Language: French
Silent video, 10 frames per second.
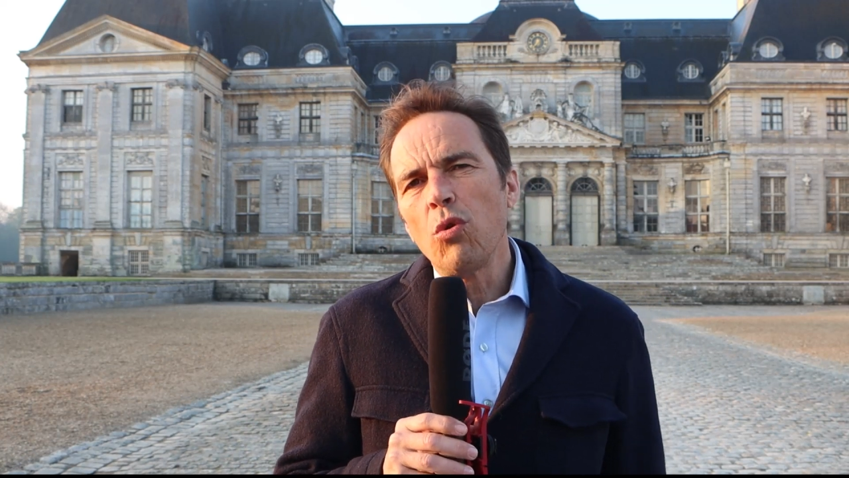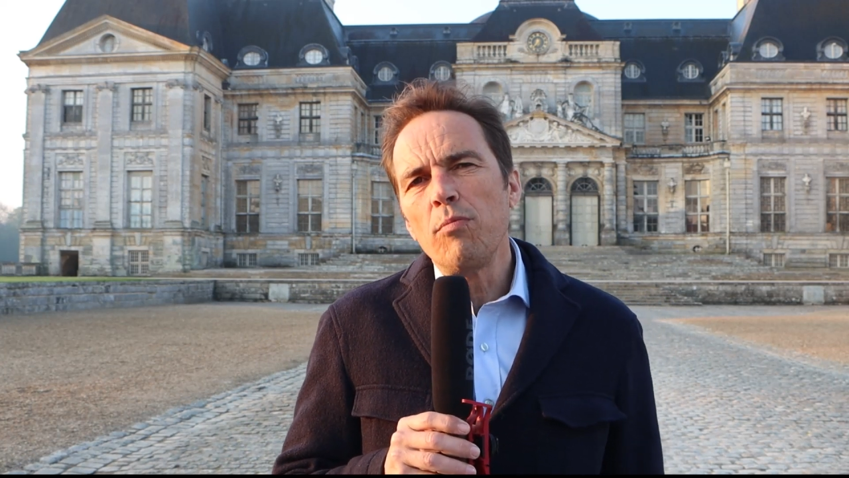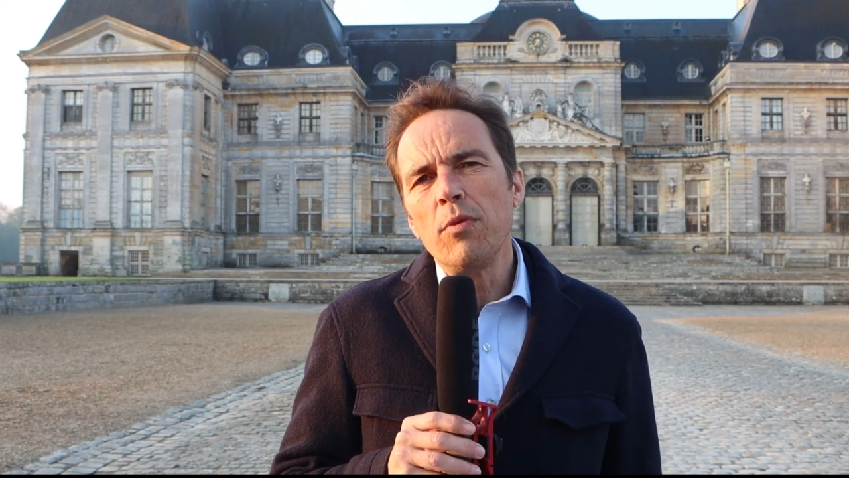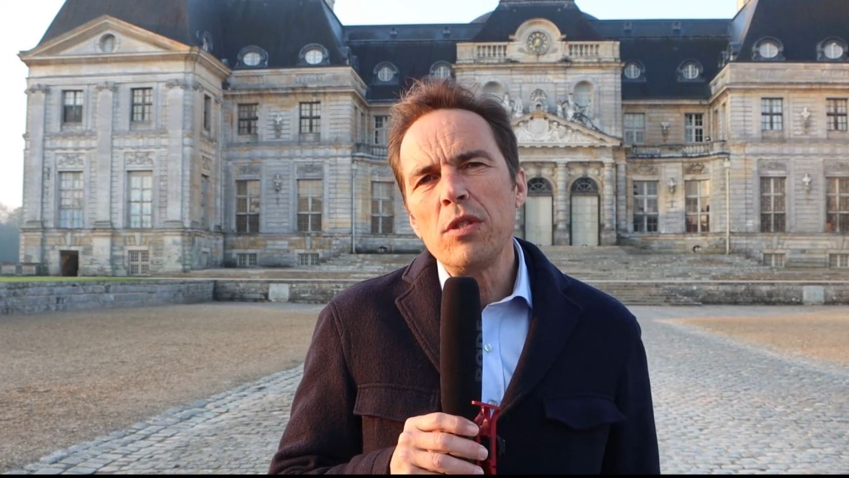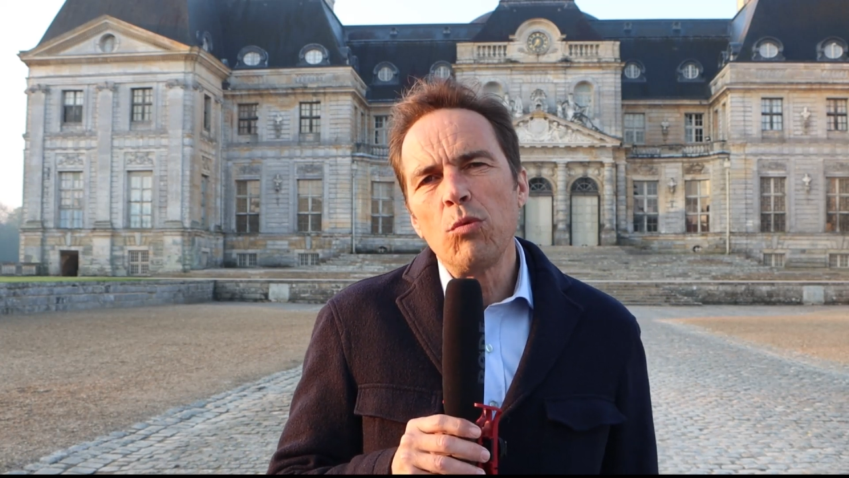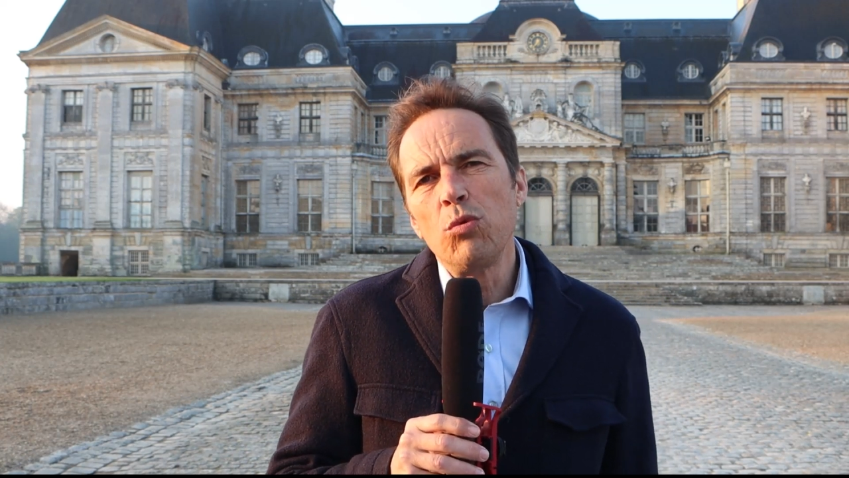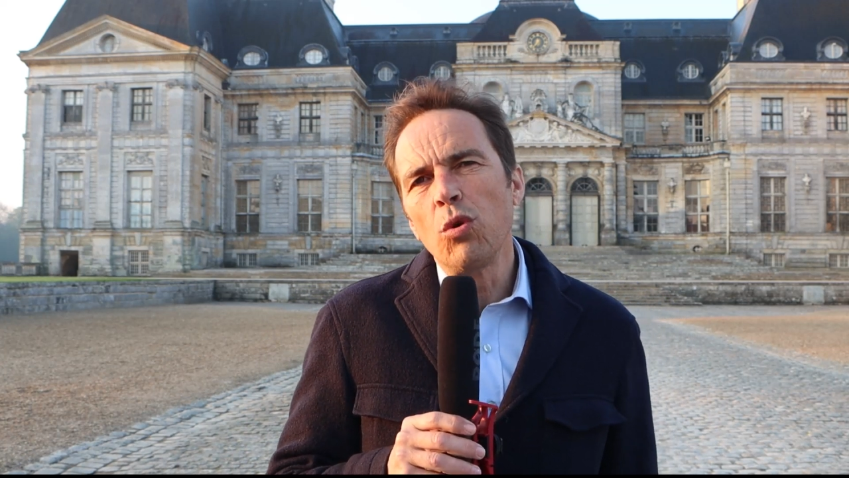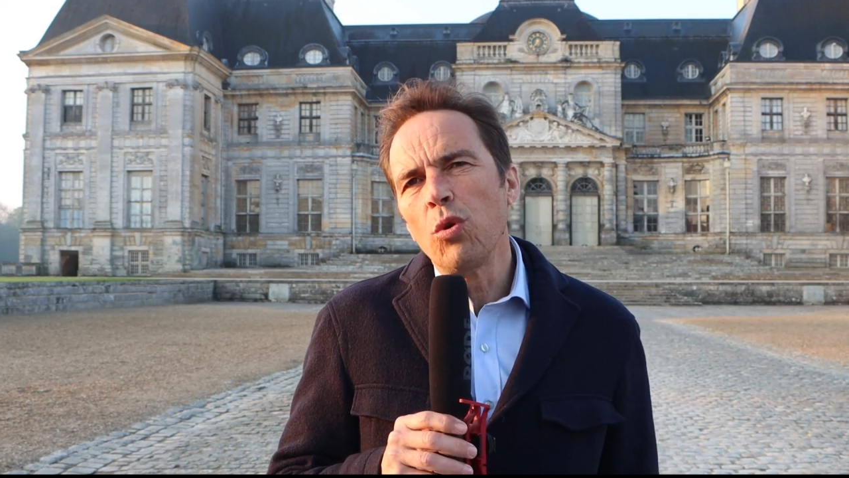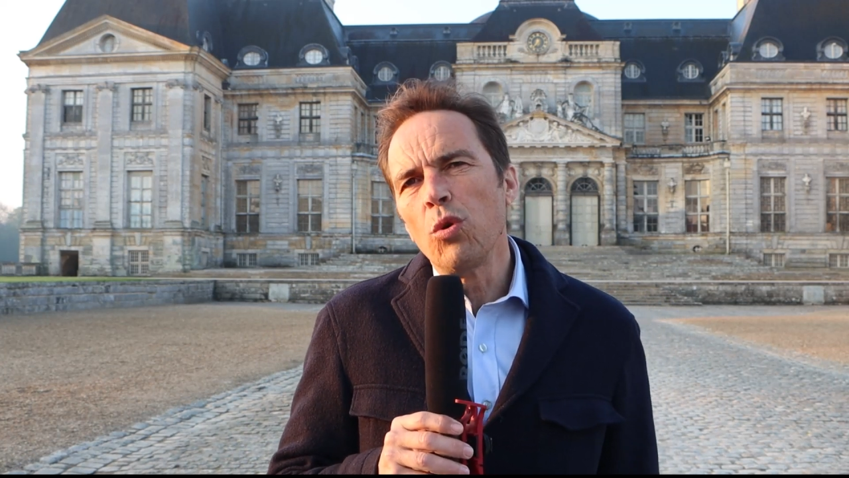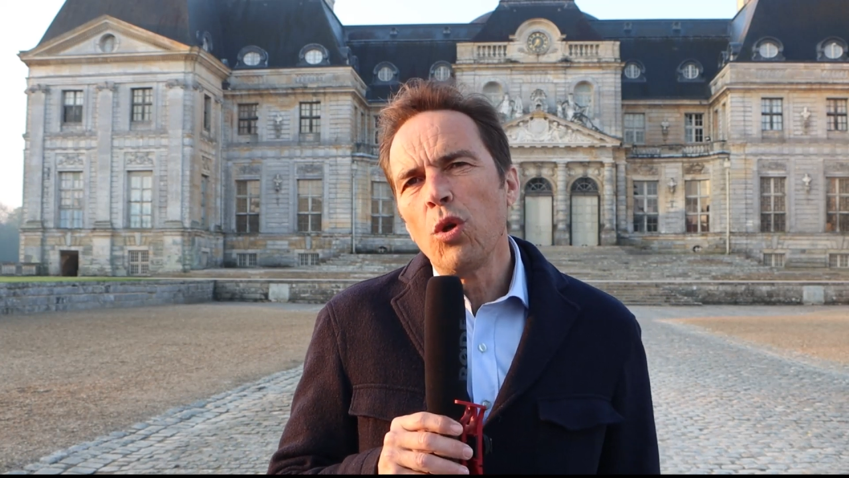ou
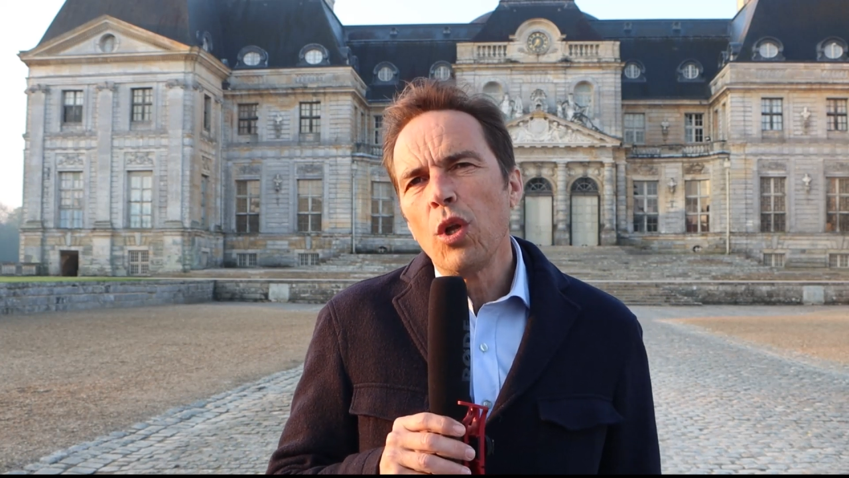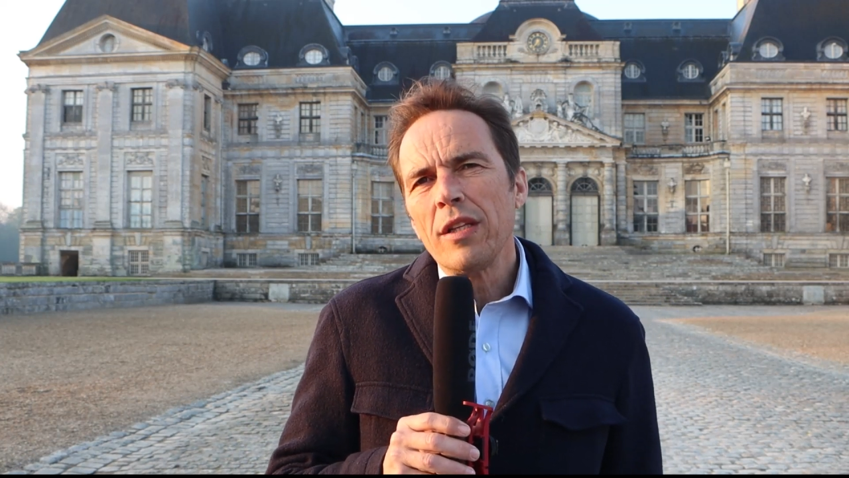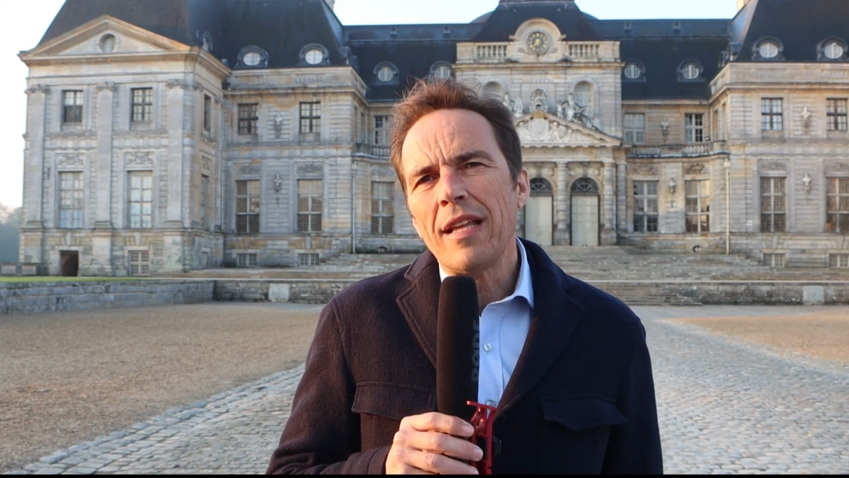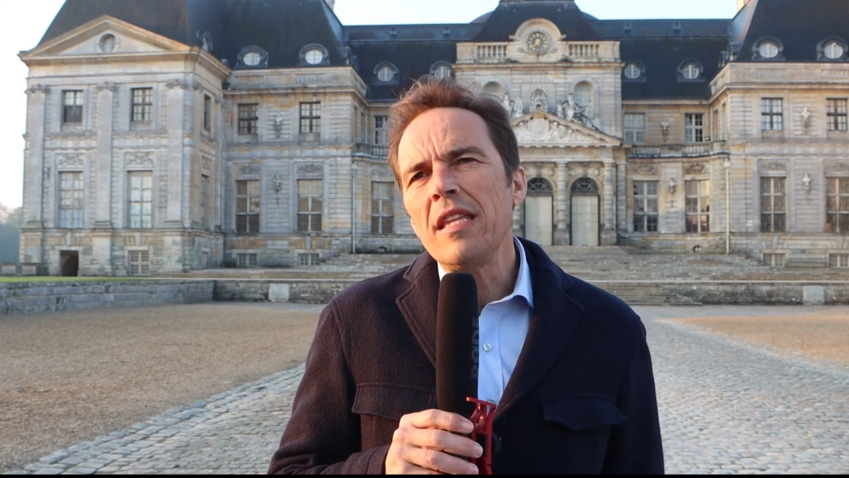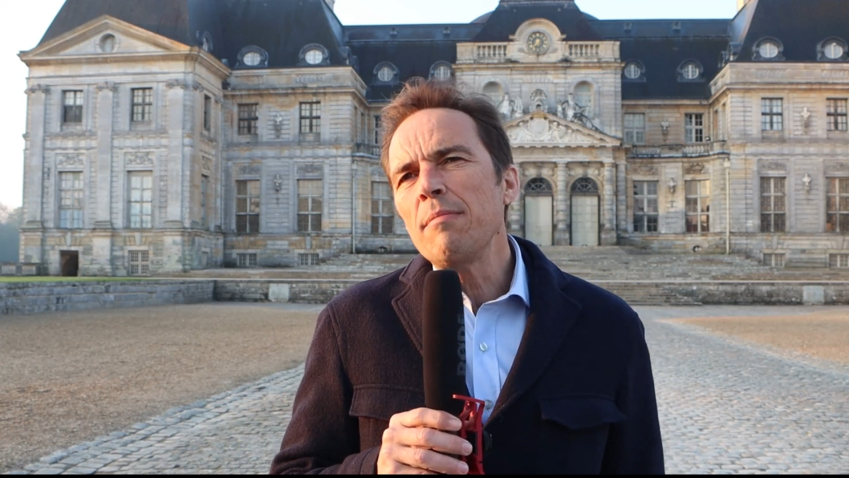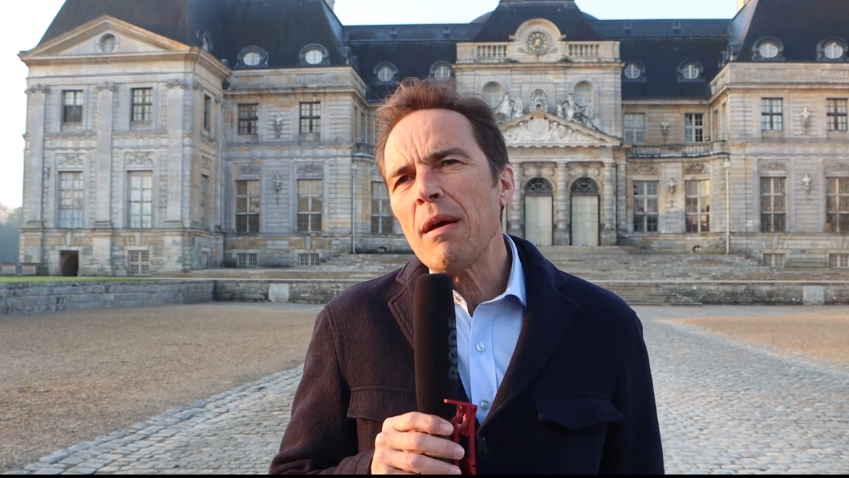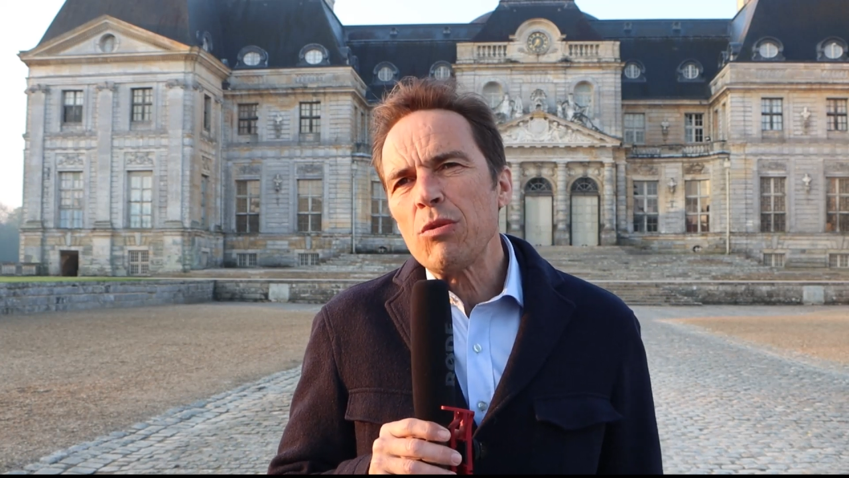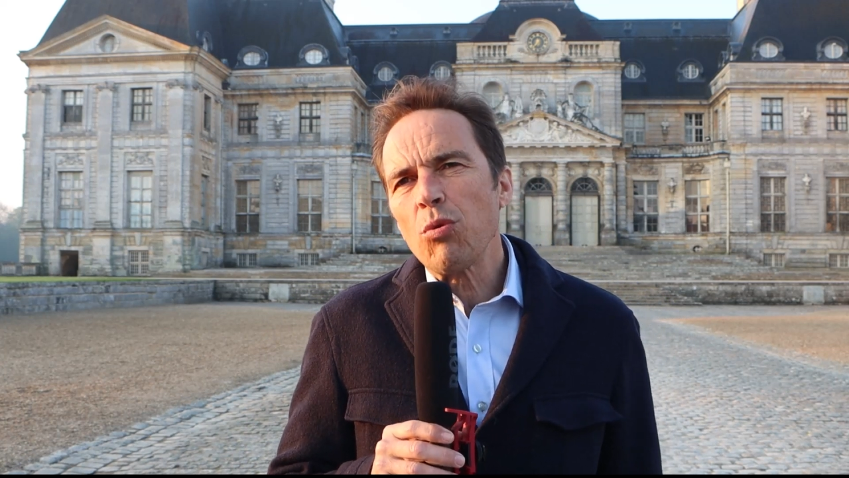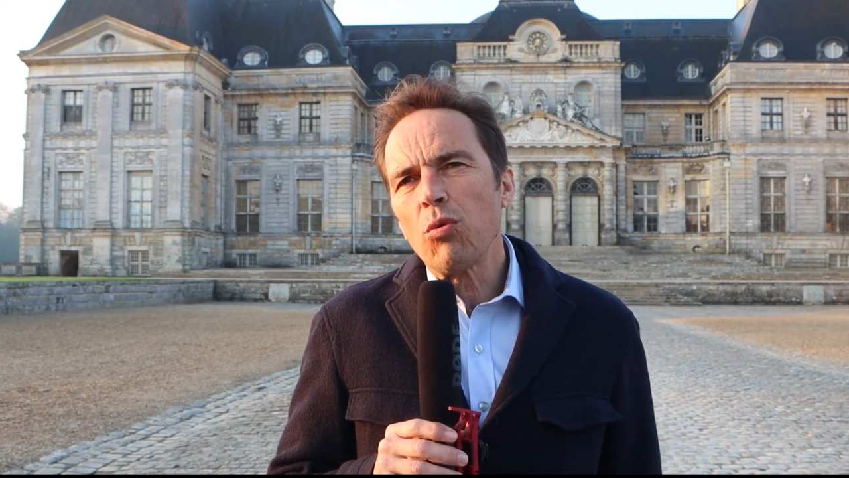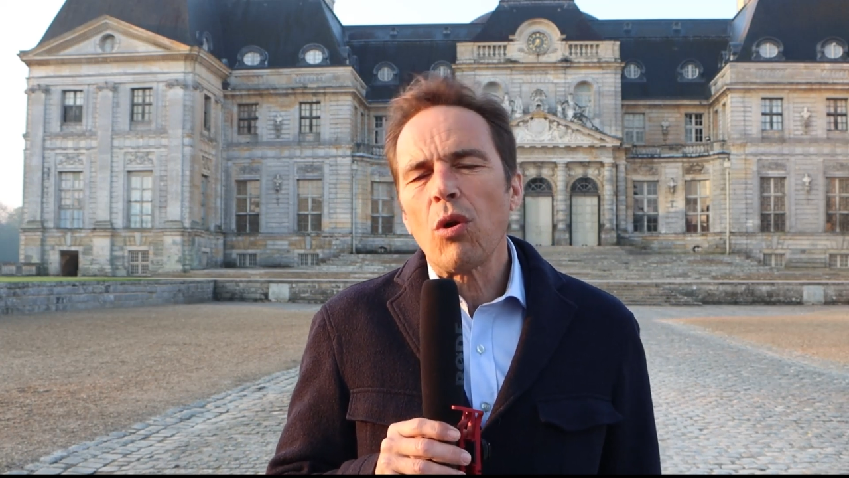d'animations de,